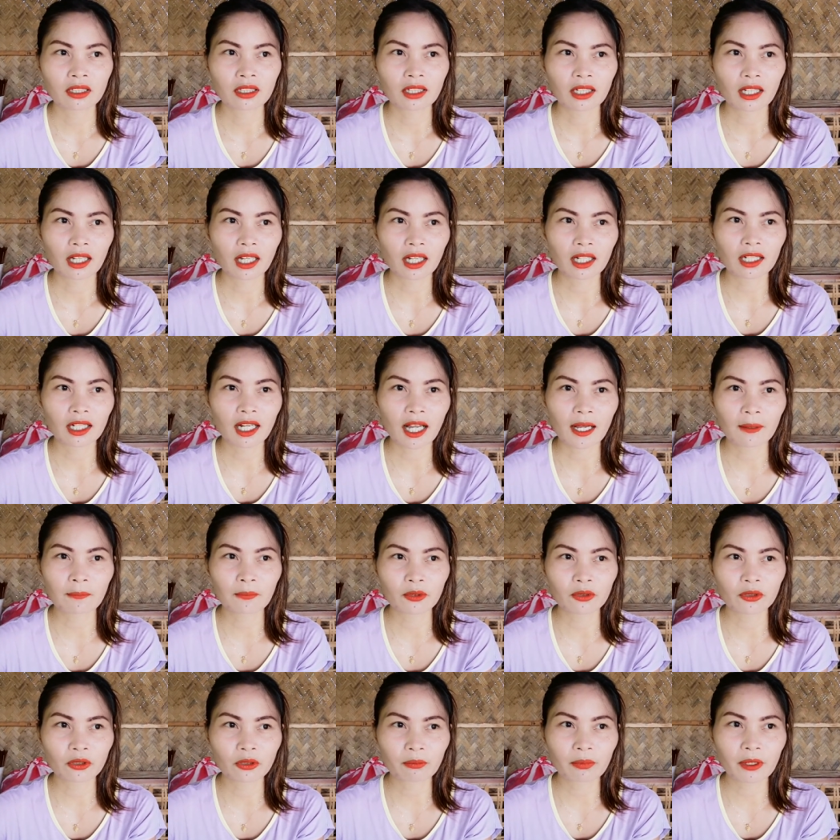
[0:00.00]
uh,
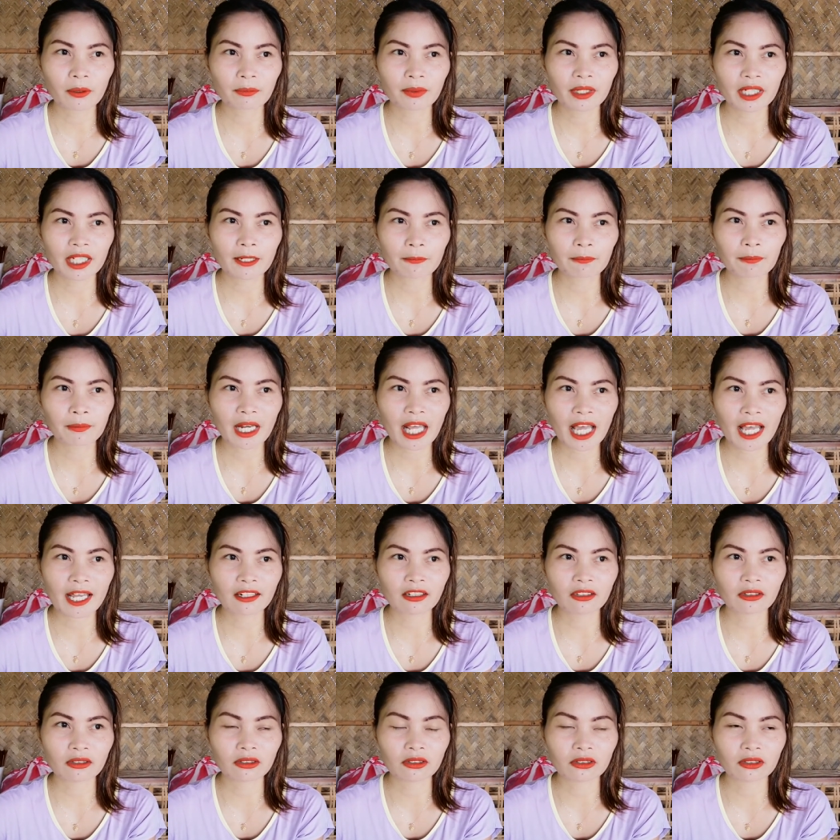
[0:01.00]
kahapon ko pa
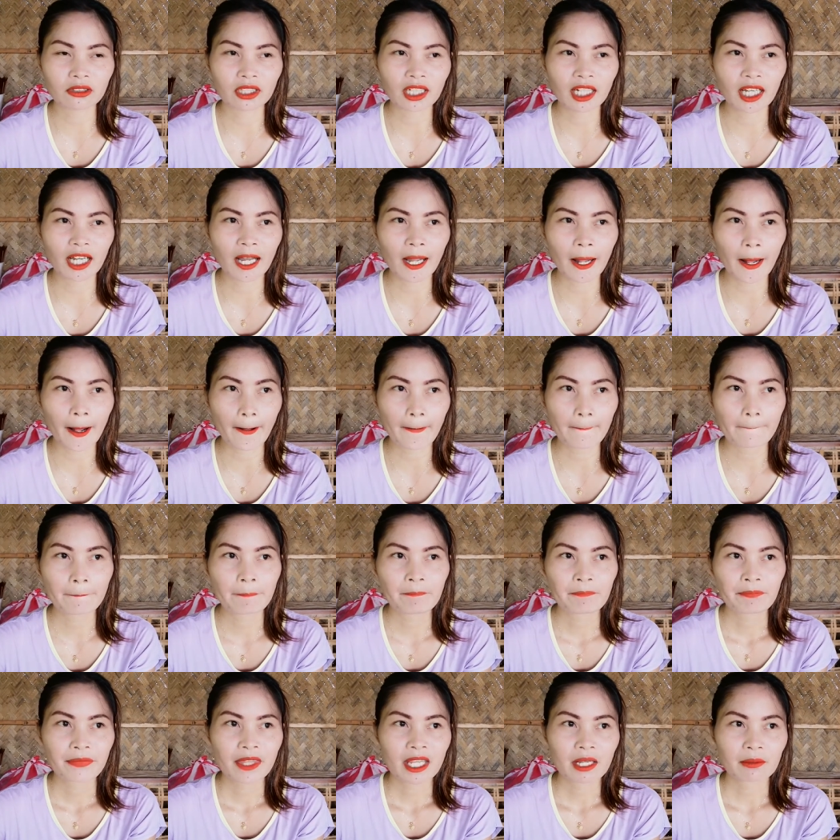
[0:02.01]
pinaplano na
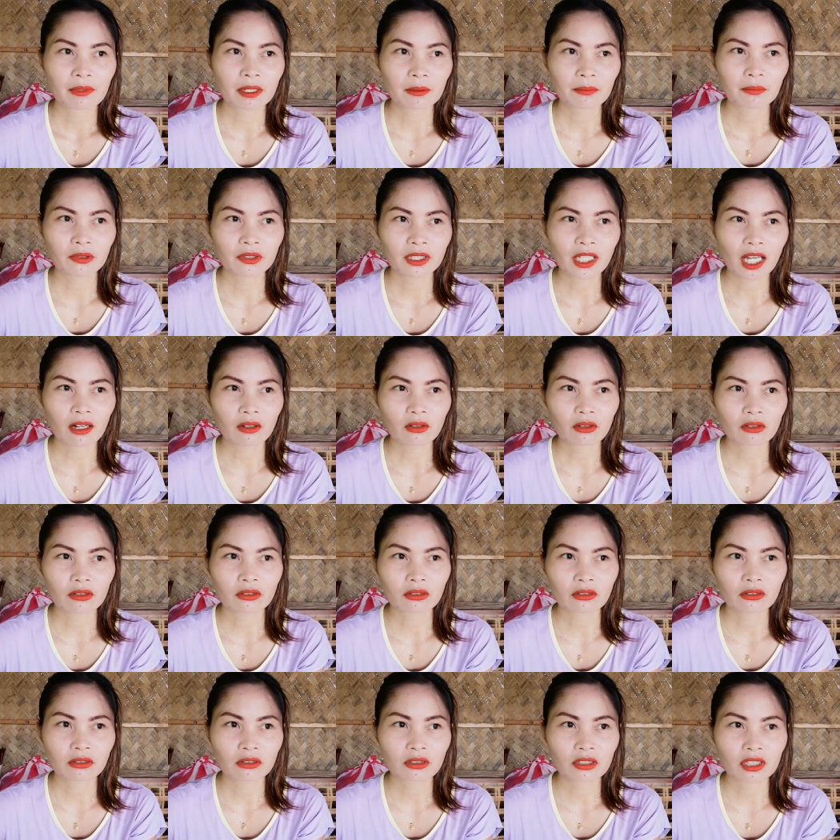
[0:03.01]
magpunta
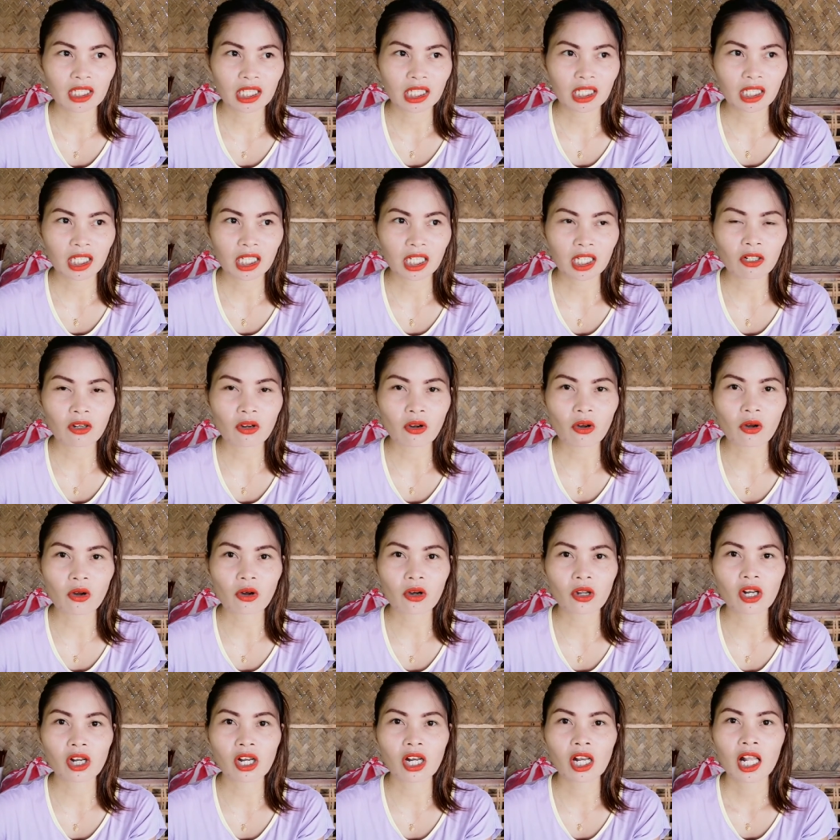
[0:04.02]
akong City
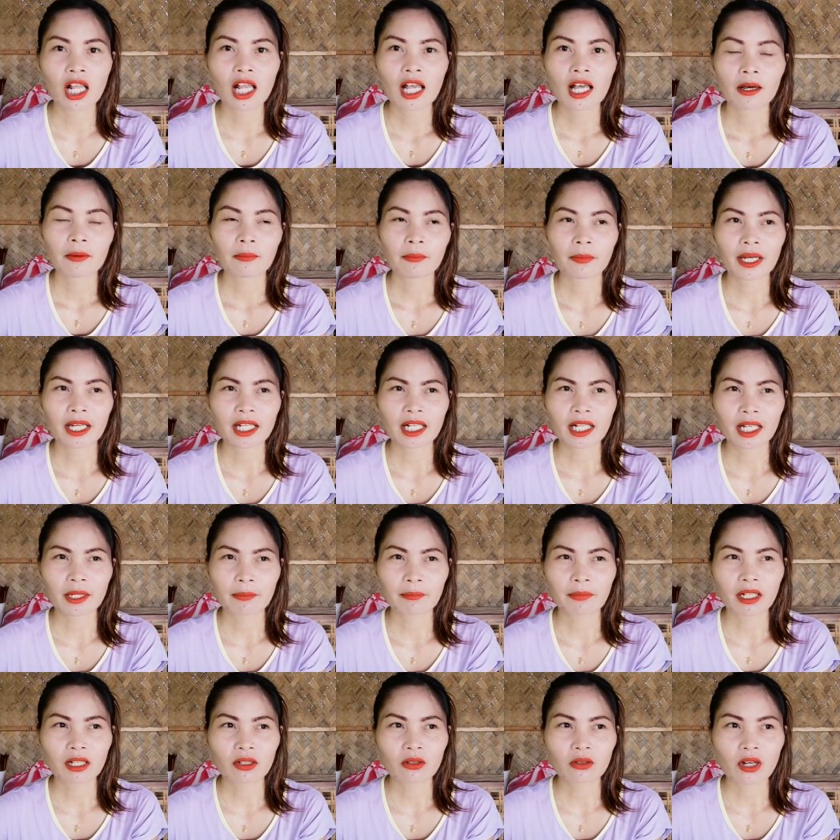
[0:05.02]
Hall para
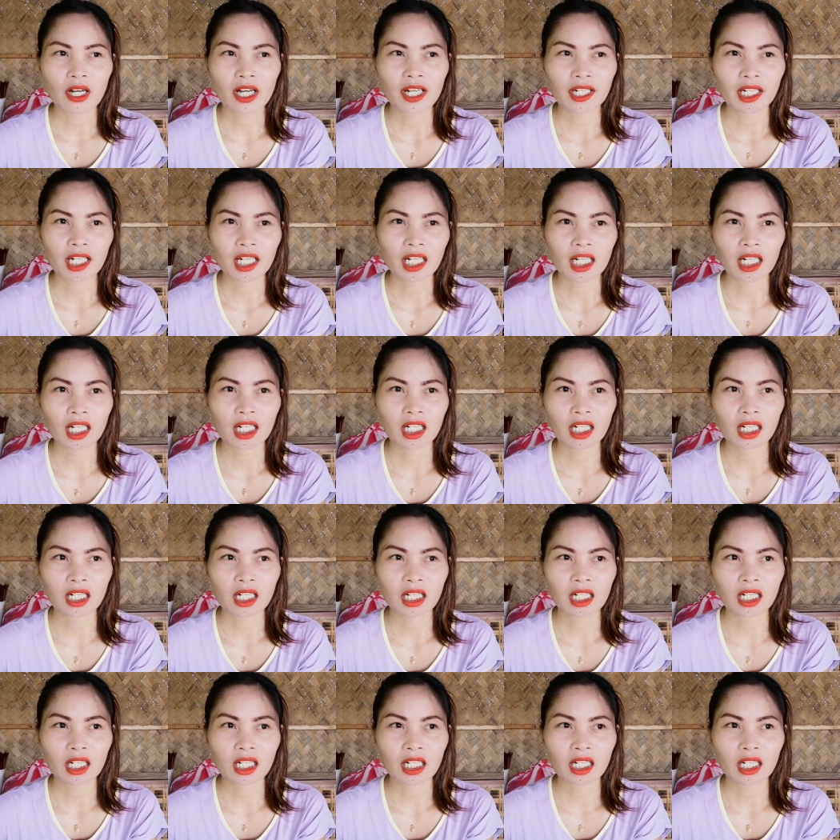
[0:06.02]
magkuha ng